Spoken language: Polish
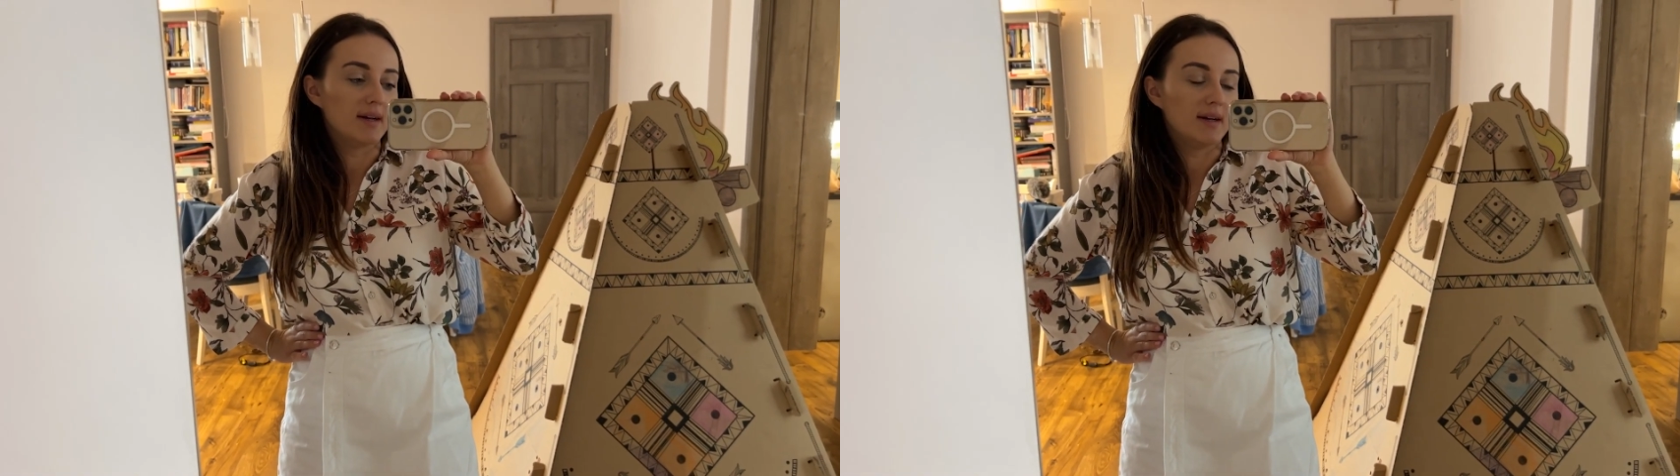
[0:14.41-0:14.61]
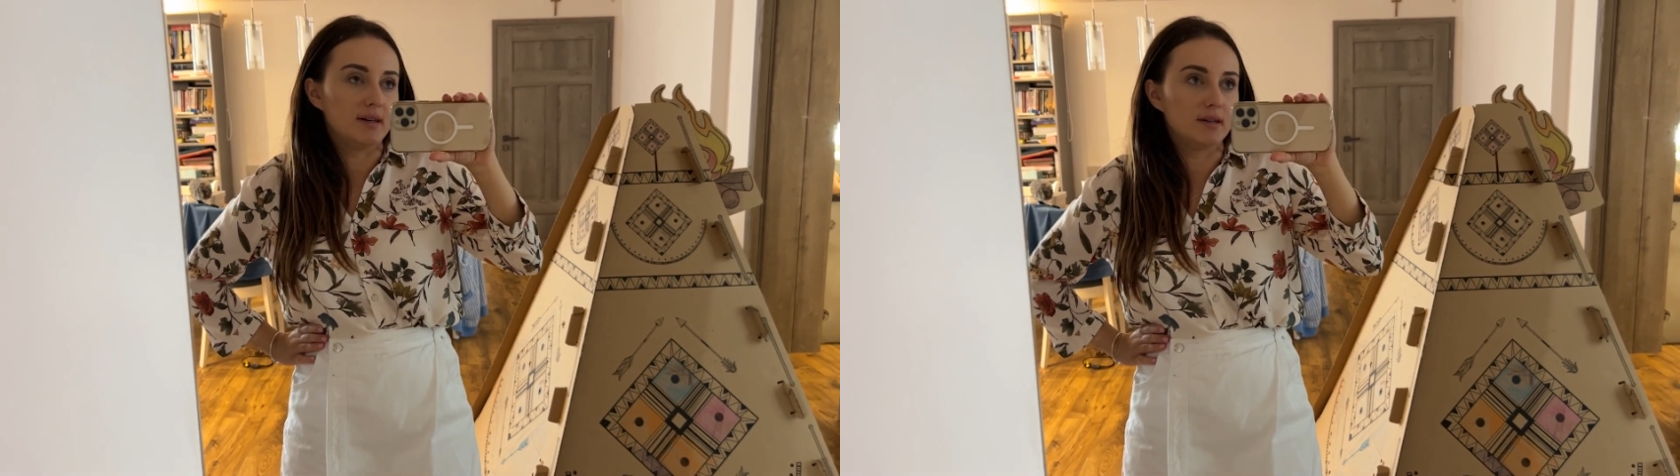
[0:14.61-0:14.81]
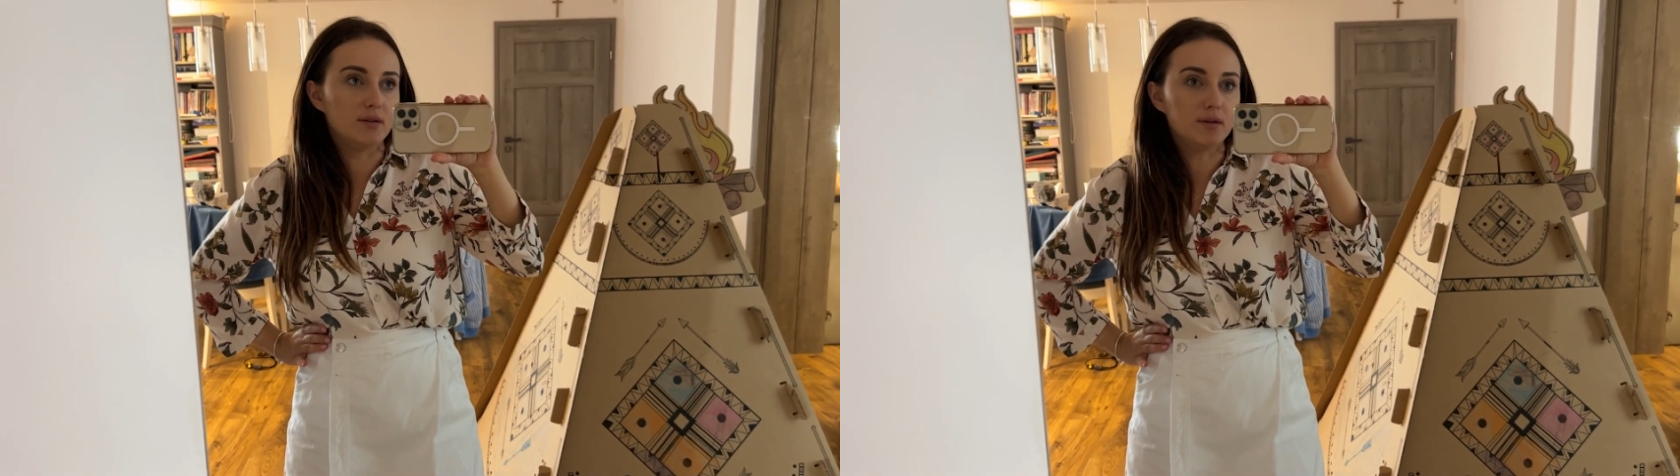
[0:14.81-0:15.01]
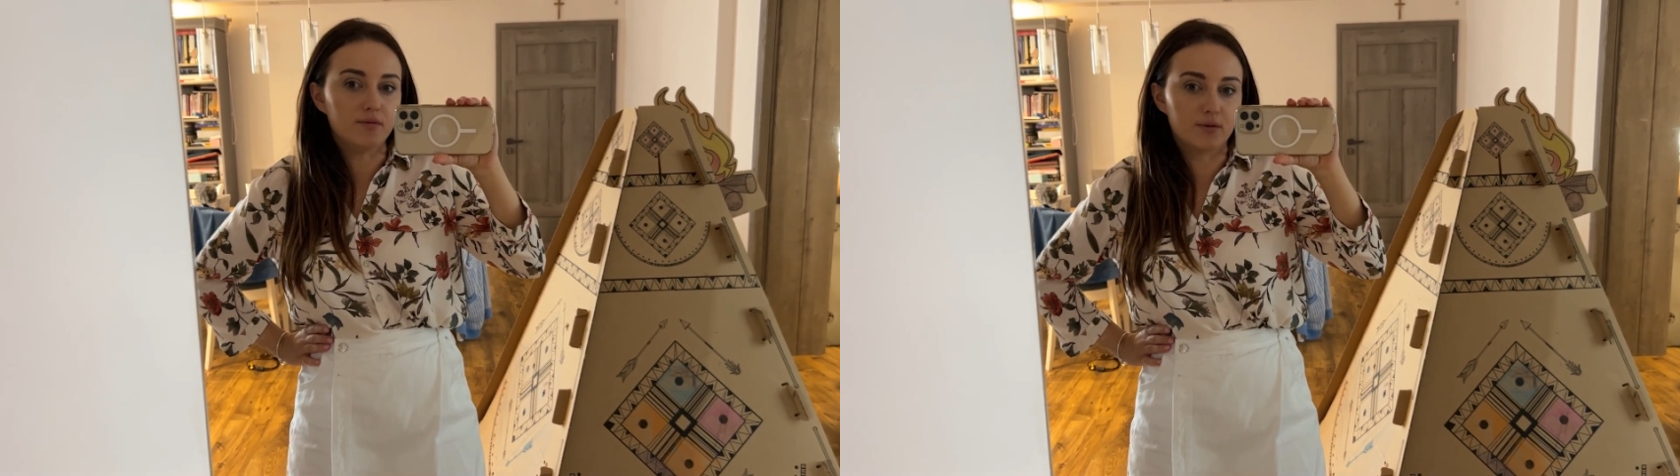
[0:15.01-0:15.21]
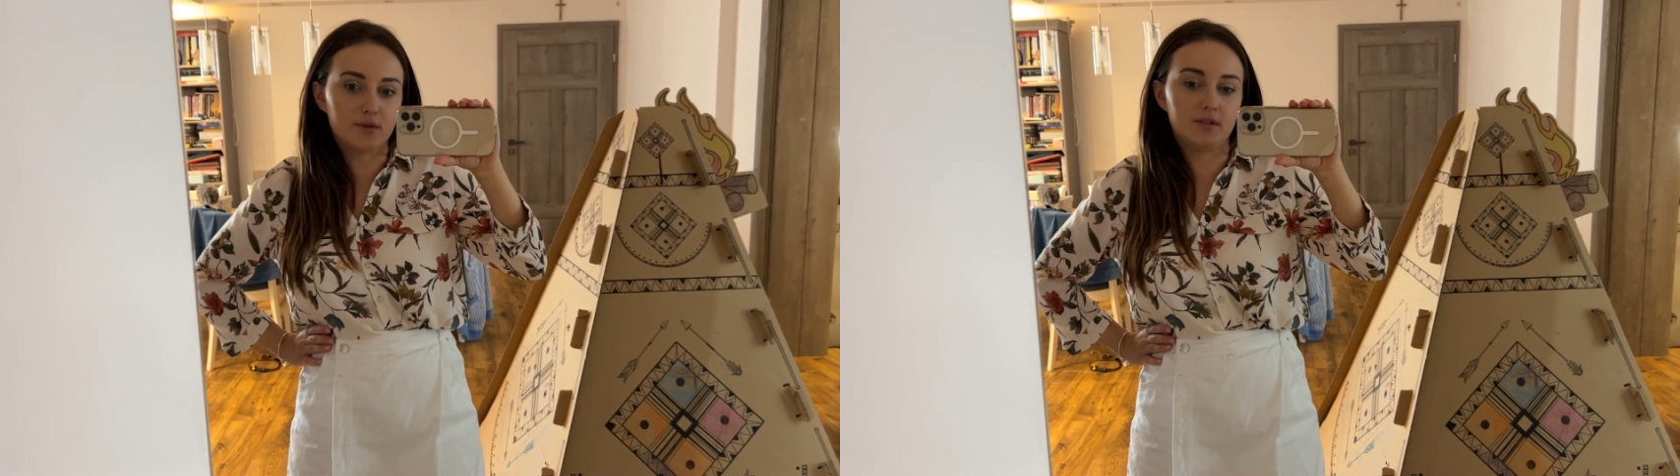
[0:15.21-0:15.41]
e, no i
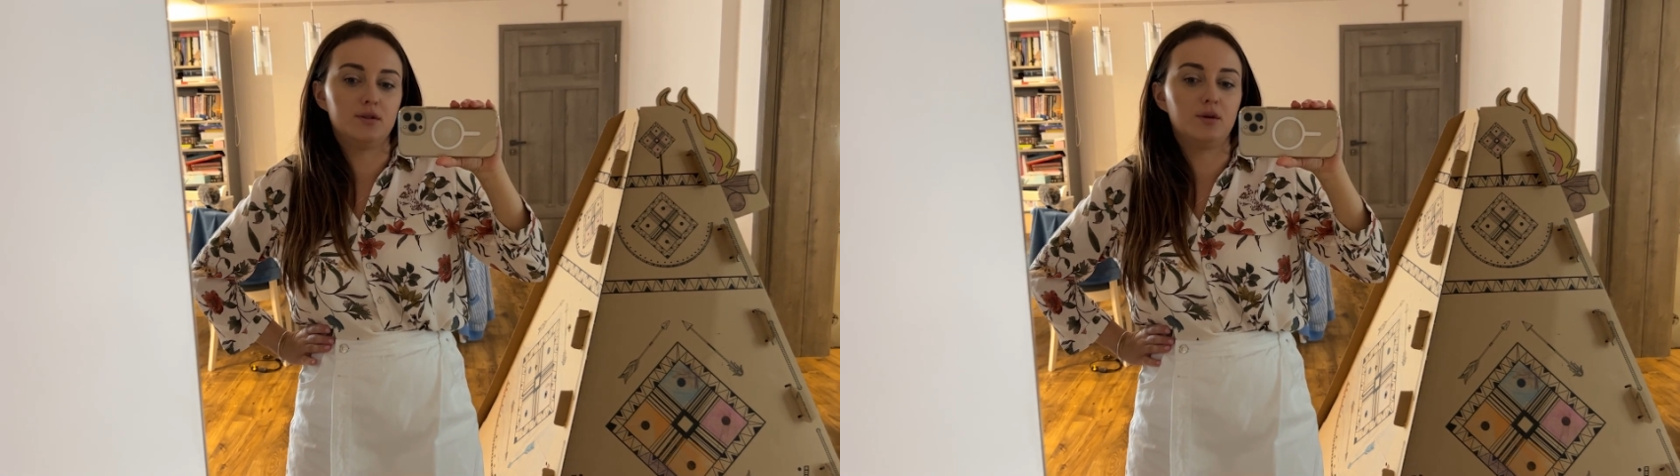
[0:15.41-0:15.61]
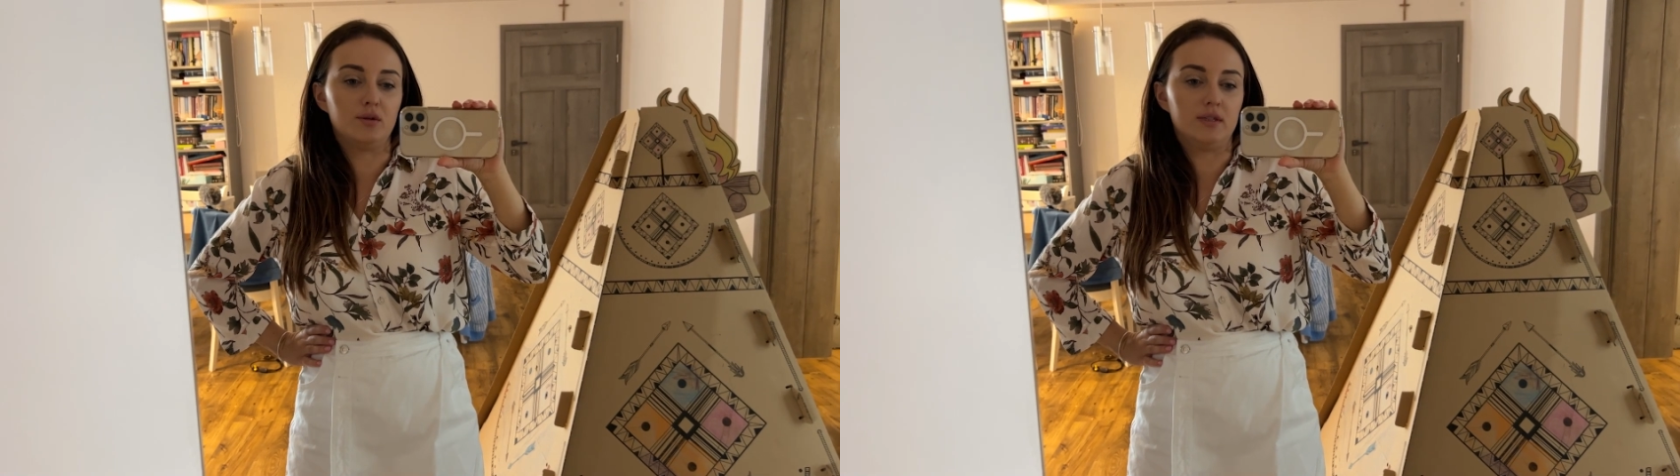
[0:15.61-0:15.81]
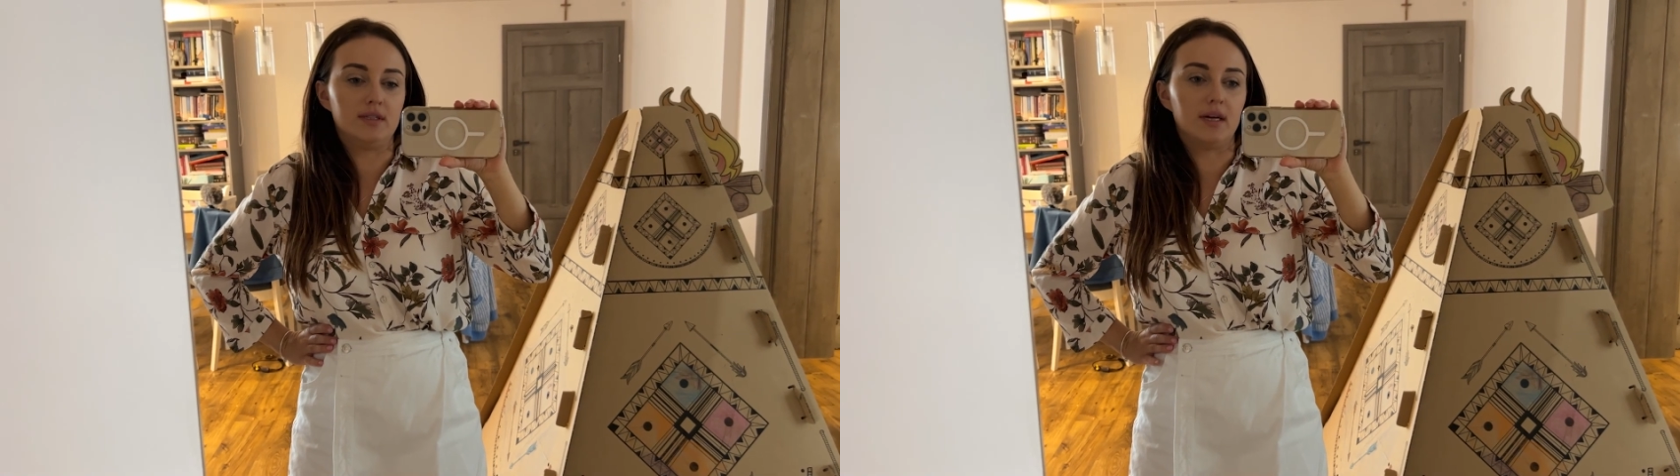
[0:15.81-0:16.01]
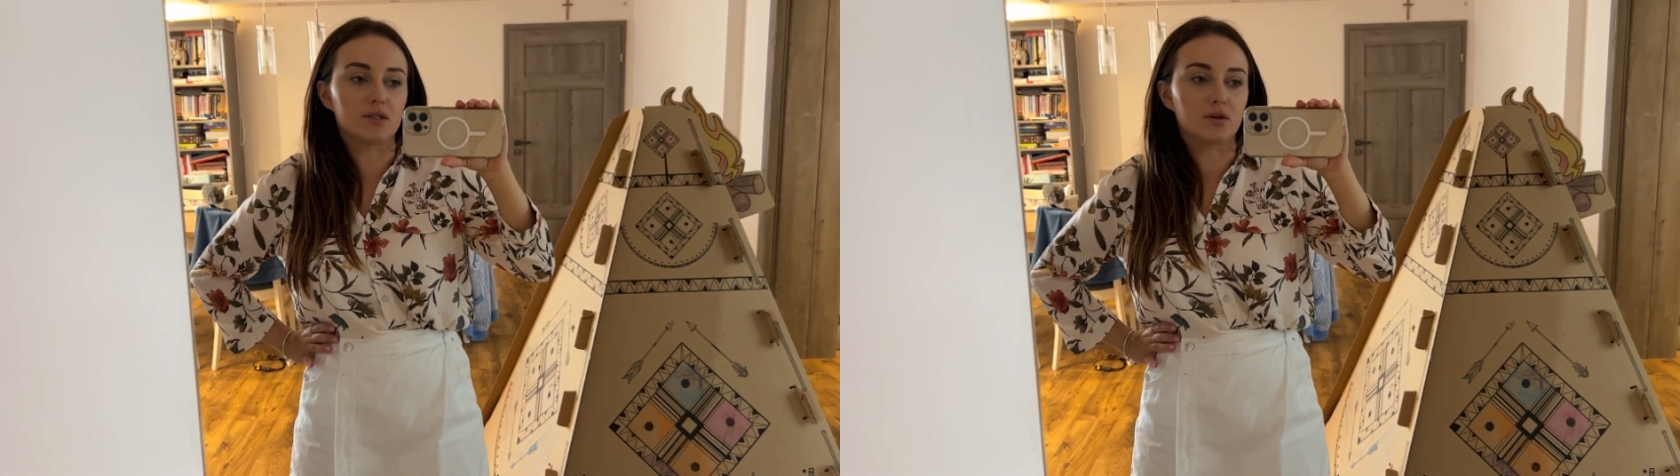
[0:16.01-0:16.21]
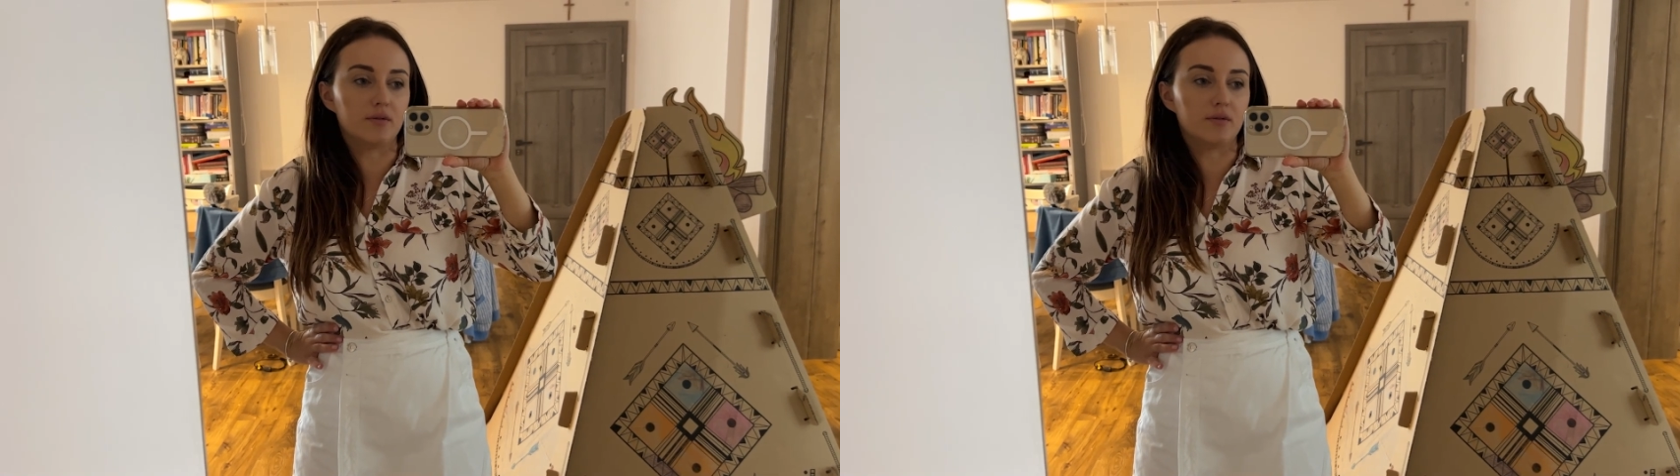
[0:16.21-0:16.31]
wrócić do dzieciaczków,